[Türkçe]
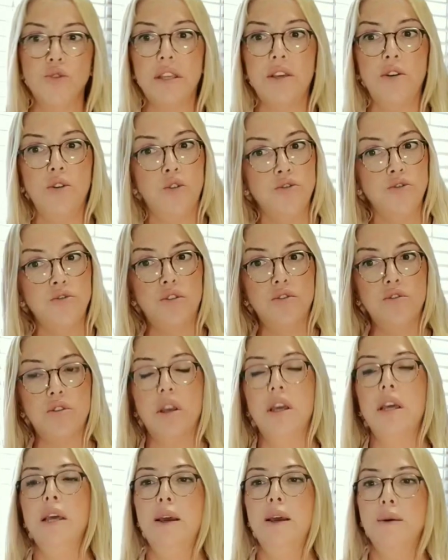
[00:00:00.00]
12-14
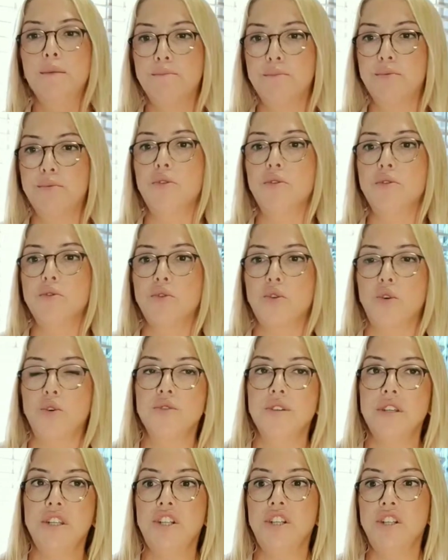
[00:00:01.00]
bu
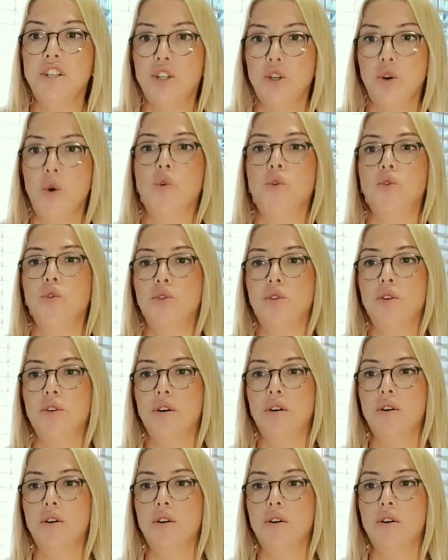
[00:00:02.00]
konu için çok e,